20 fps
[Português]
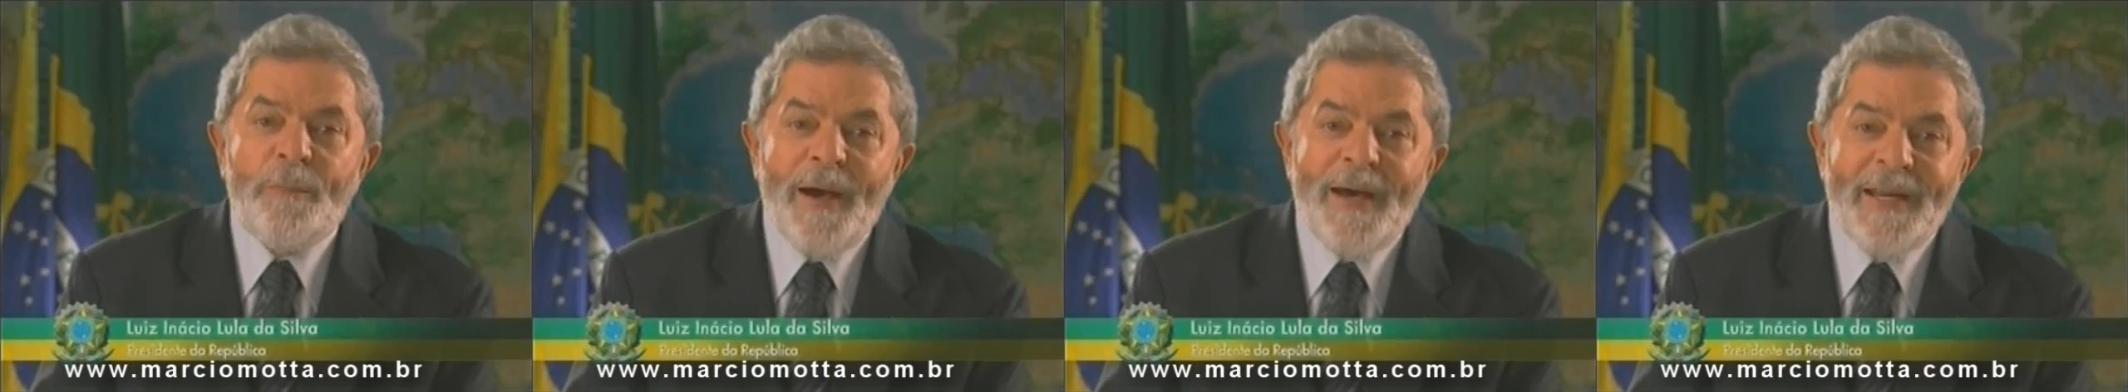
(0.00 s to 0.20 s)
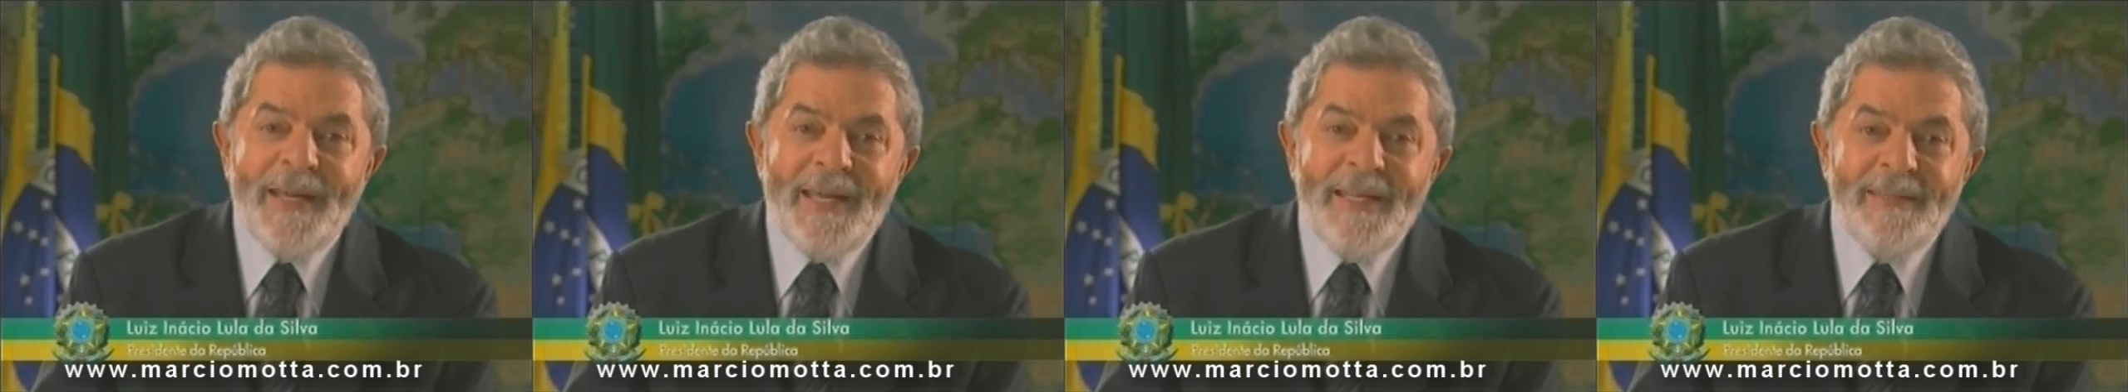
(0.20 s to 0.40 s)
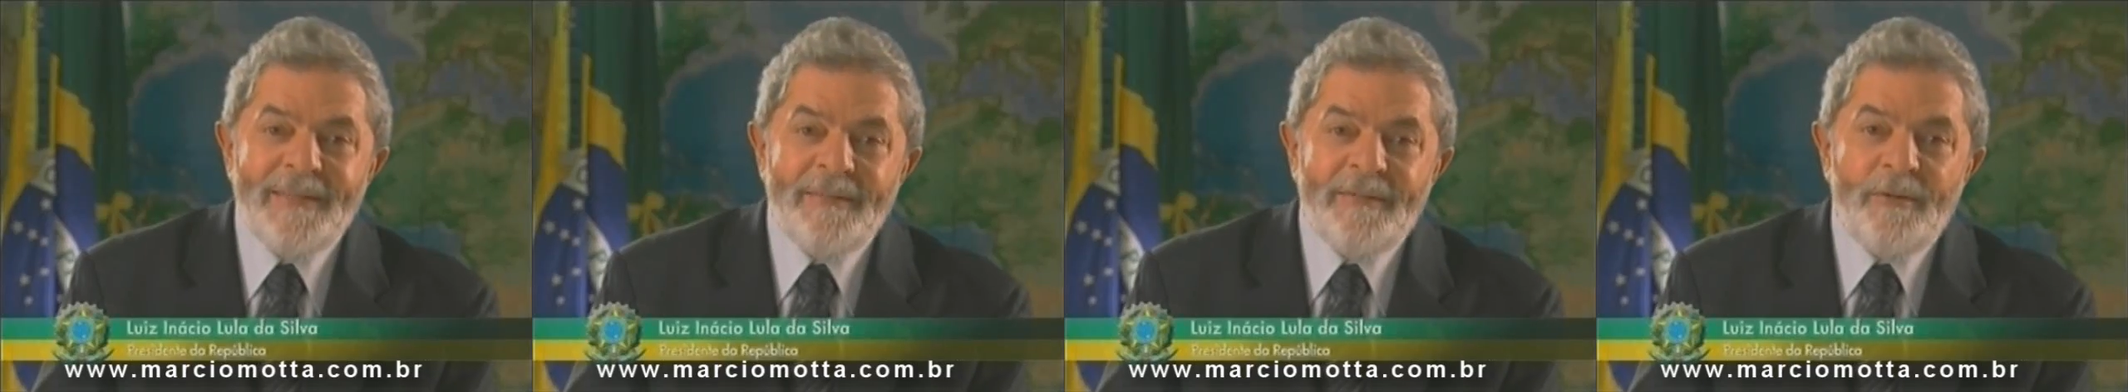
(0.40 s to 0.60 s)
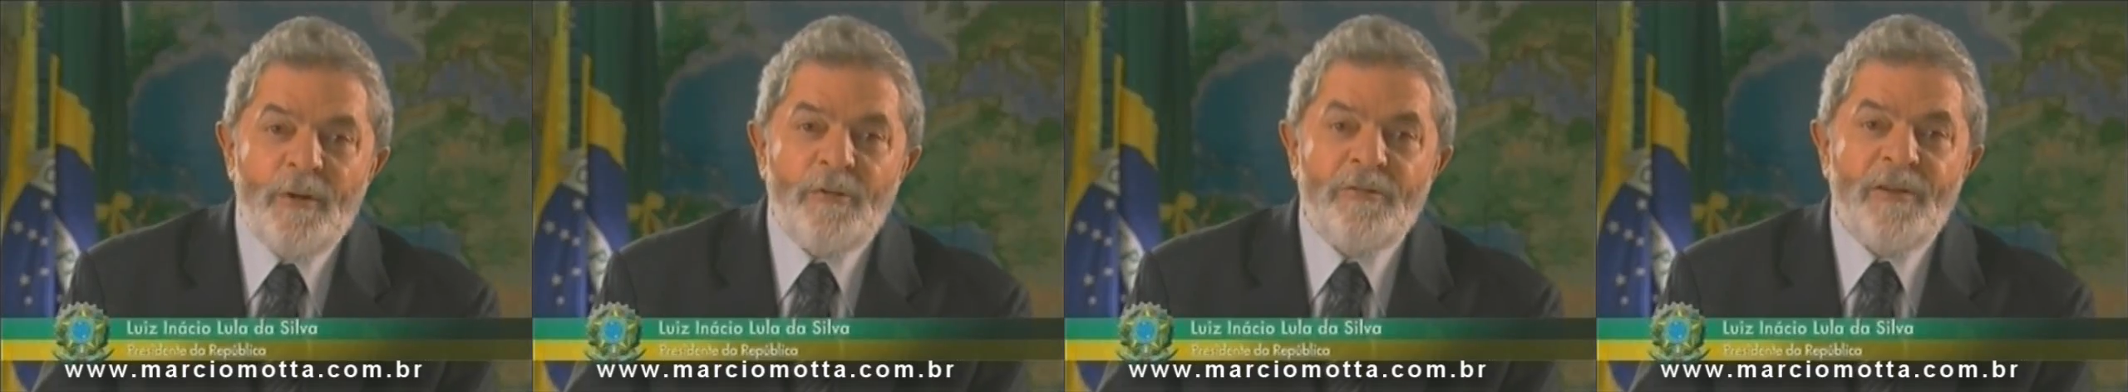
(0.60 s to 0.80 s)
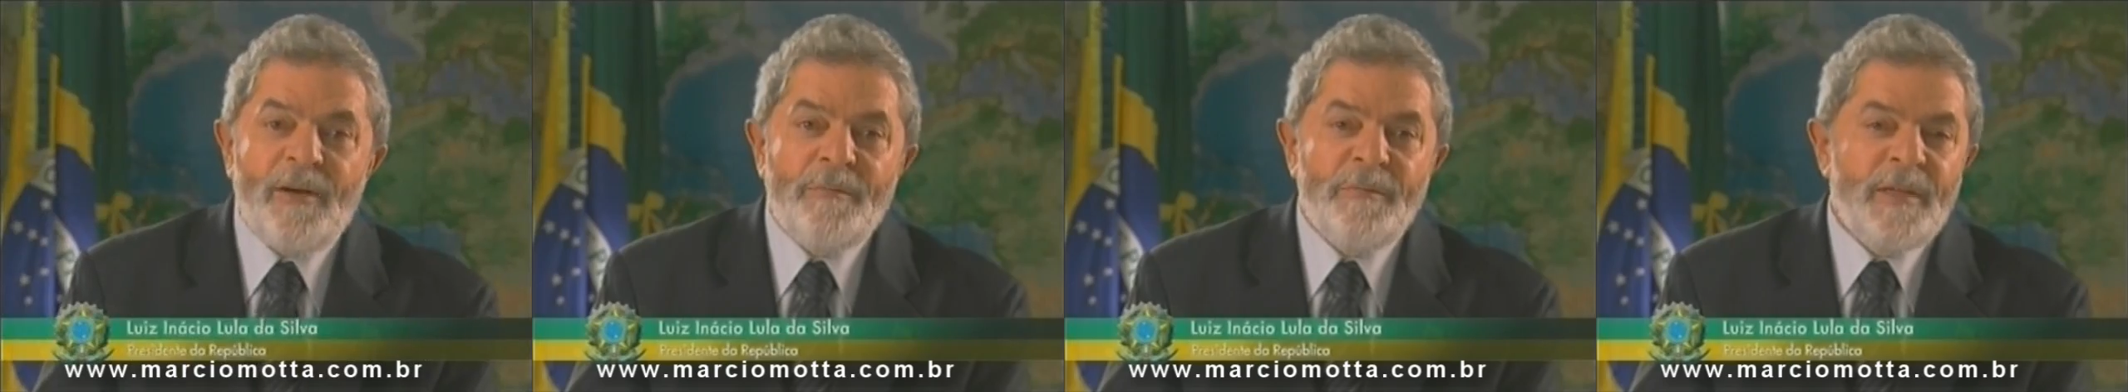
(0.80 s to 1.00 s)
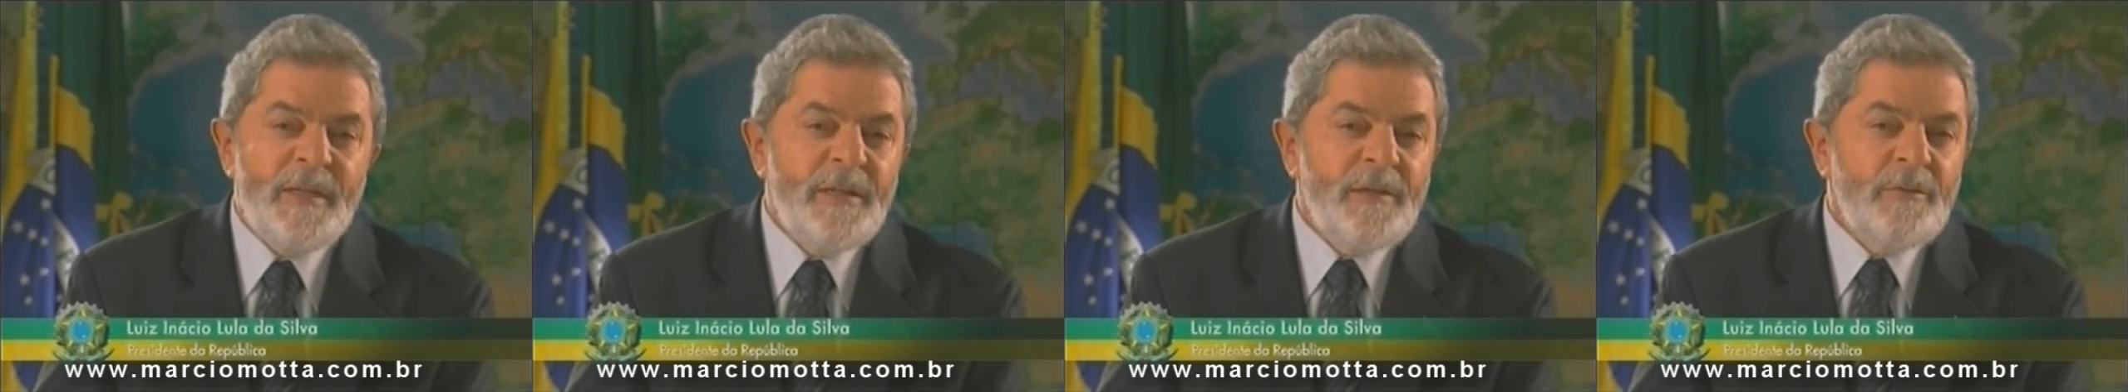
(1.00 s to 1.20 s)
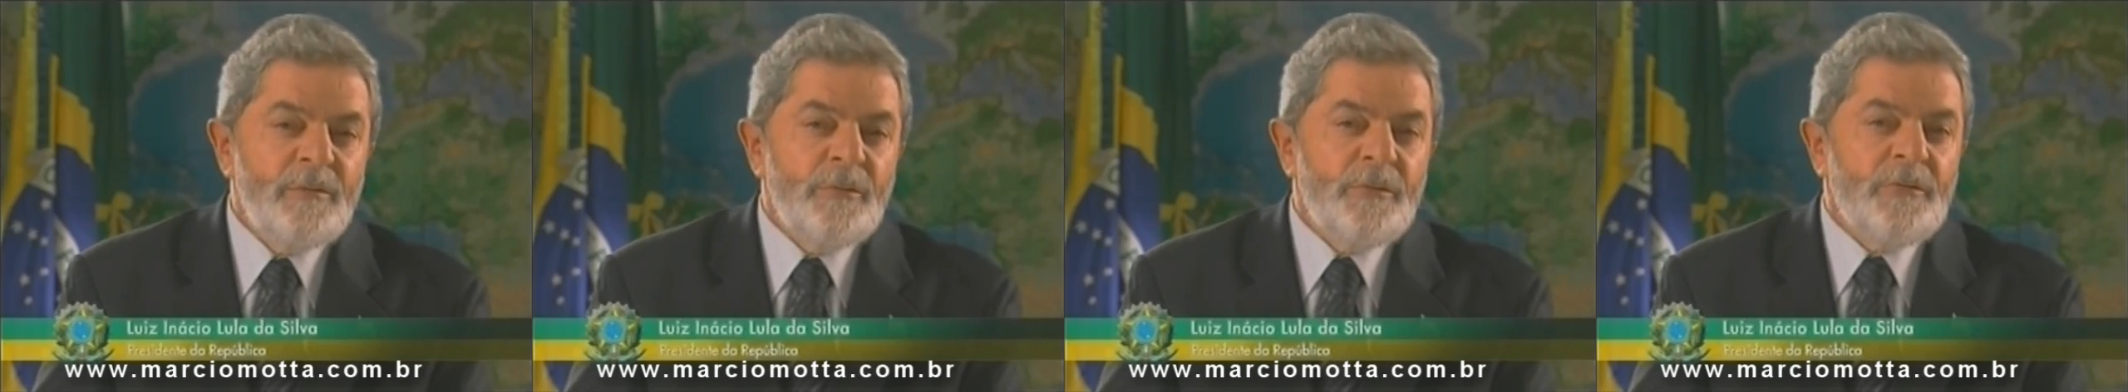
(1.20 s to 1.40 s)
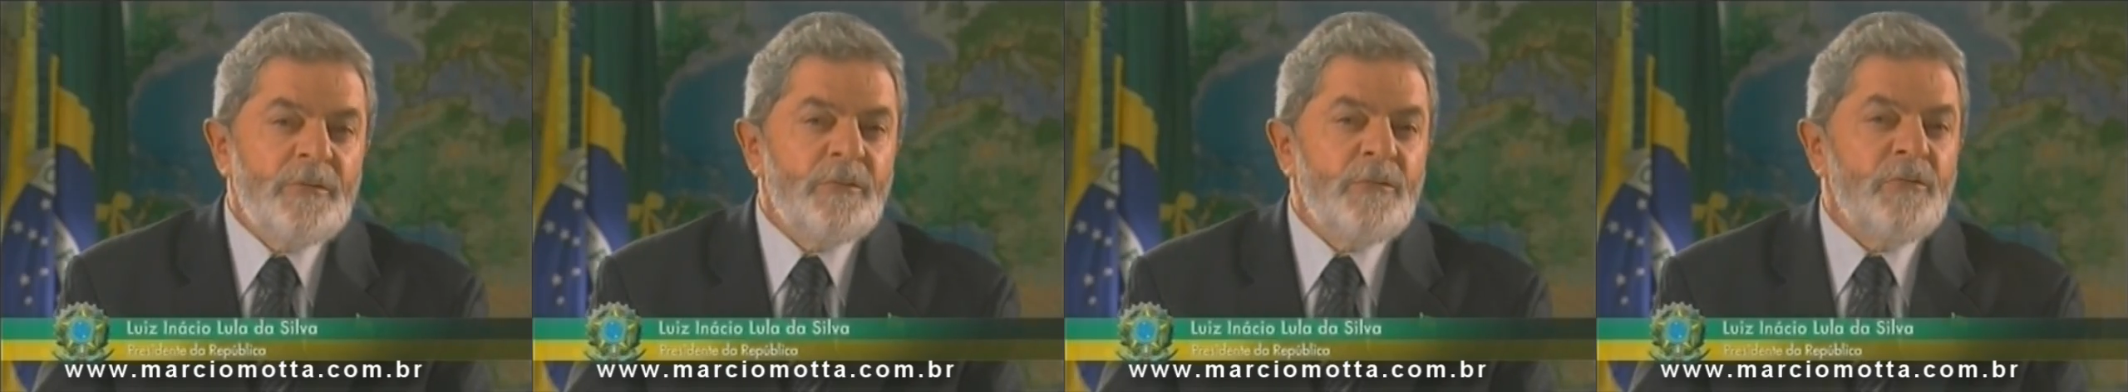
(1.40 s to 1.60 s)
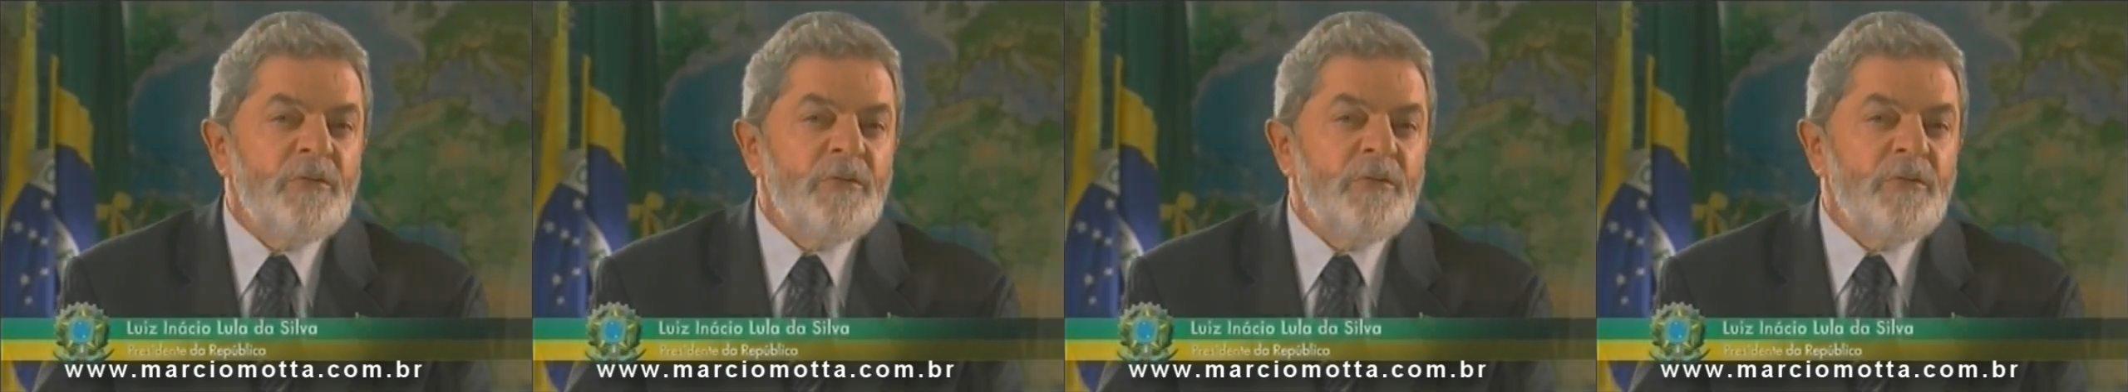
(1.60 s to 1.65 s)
parentes e aos amigos